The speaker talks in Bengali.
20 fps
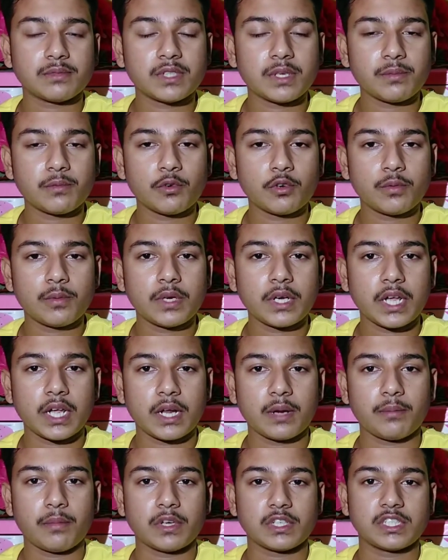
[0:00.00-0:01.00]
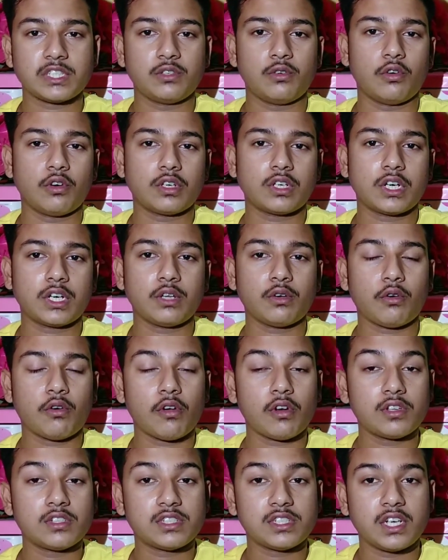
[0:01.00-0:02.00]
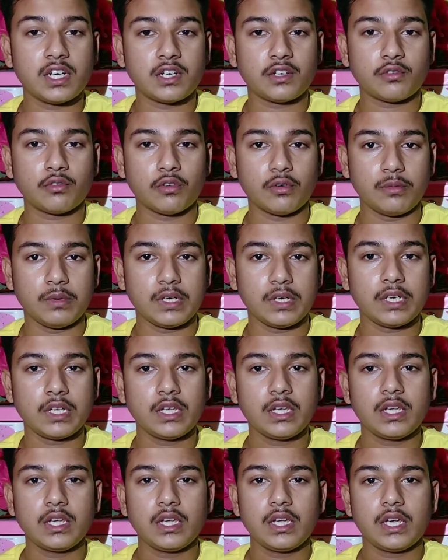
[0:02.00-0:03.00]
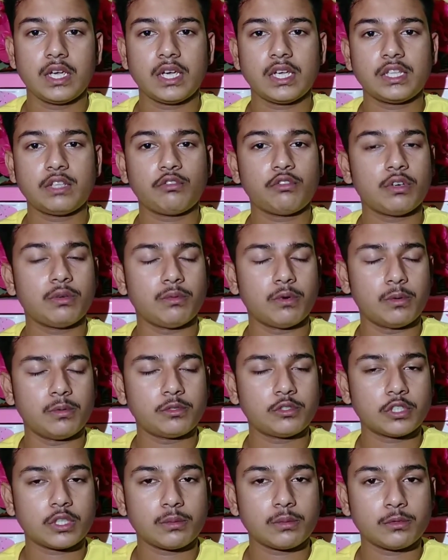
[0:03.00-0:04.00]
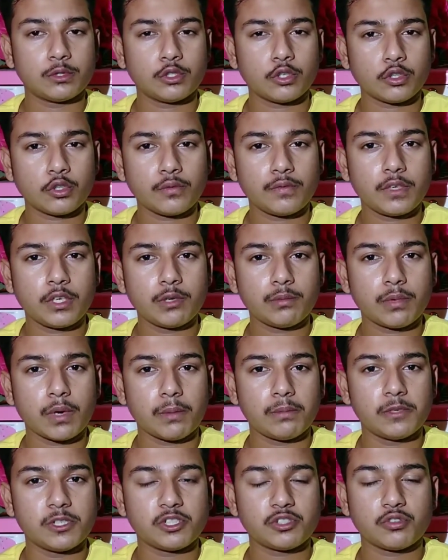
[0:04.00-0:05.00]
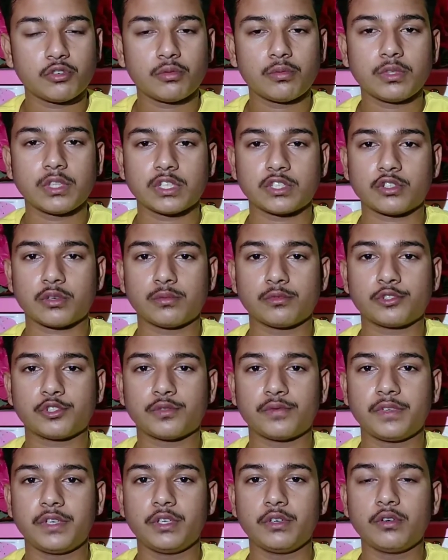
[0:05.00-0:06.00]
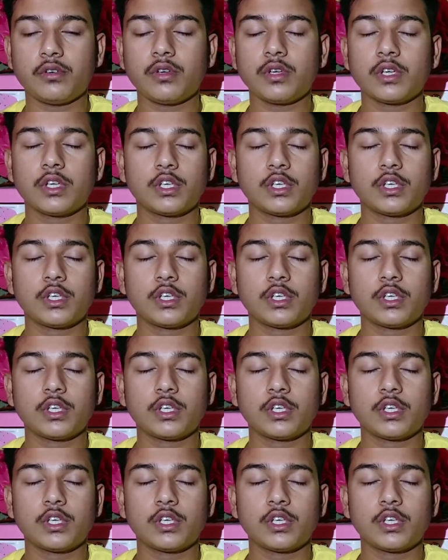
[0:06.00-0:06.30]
সাবস্ক্রাইব করবেন অ্যান্ড পাশের ঘন্টাটি অল সিলেক্ট করবেন এতে করে ভবিষ্যতে আমি যত ভিডিও পাবলিশ করব তার সমস্ত ভিডিও